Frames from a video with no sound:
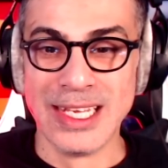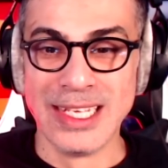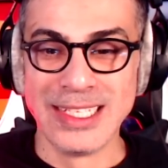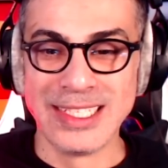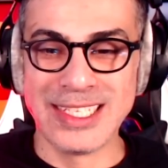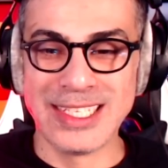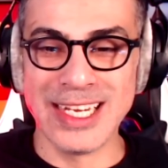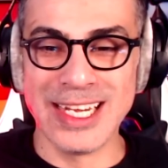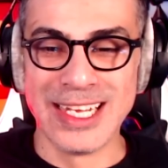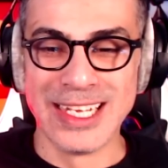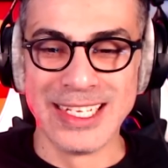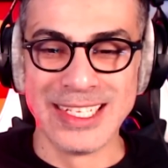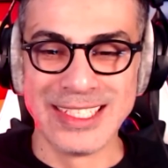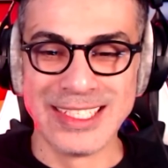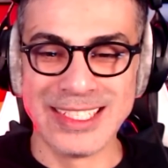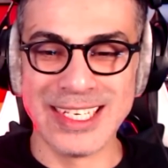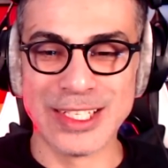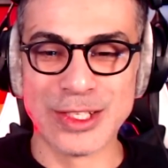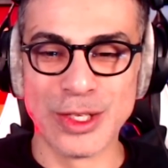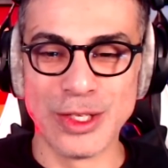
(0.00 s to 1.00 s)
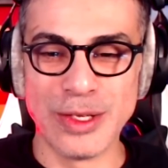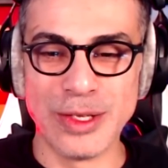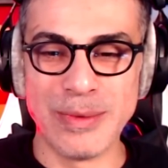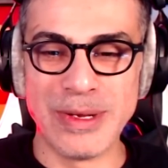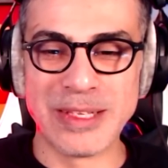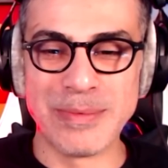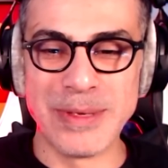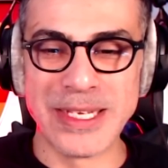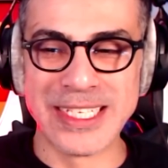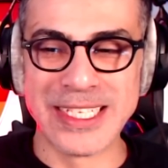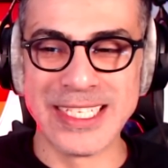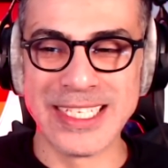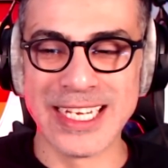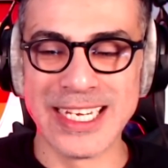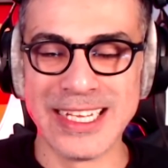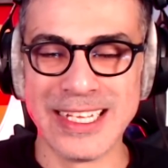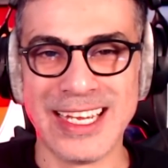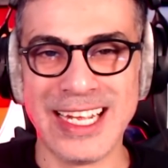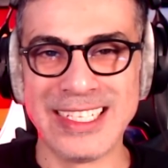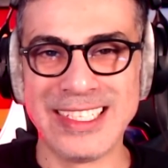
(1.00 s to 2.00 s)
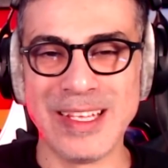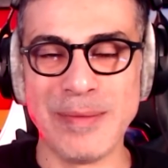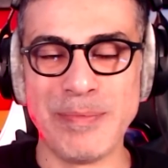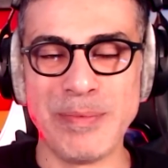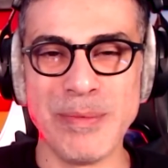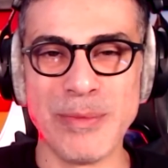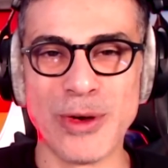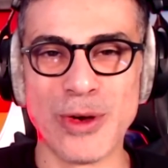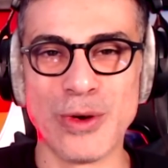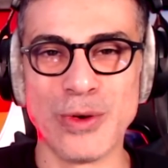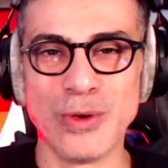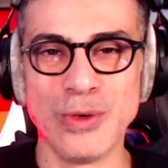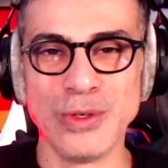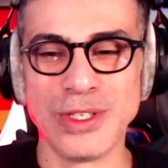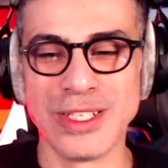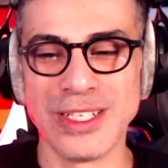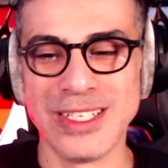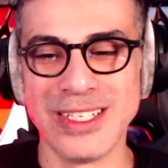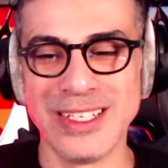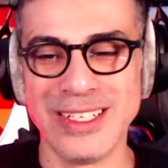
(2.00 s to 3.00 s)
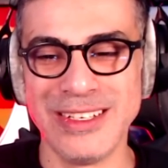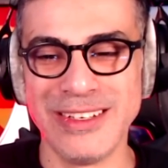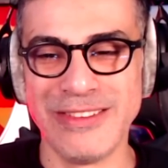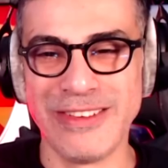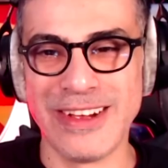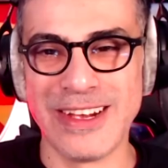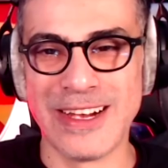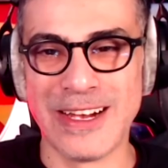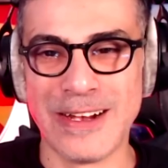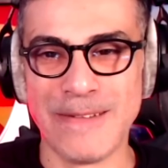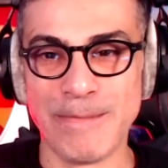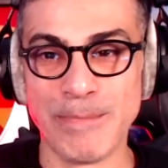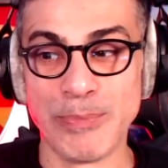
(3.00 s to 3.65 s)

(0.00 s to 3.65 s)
Tiens Tiens ton omelette mexicaine, avec tes piments rouges et verts.